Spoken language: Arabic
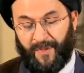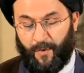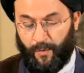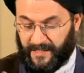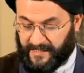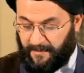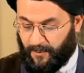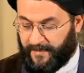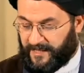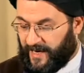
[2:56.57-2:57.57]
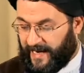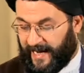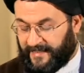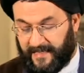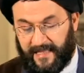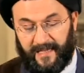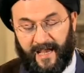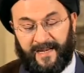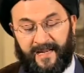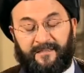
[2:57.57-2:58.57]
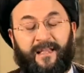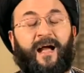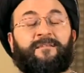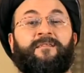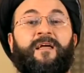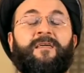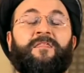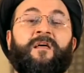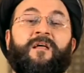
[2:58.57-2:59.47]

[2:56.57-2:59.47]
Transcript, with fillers: وهسه مو مجال حديثي أن أتحدث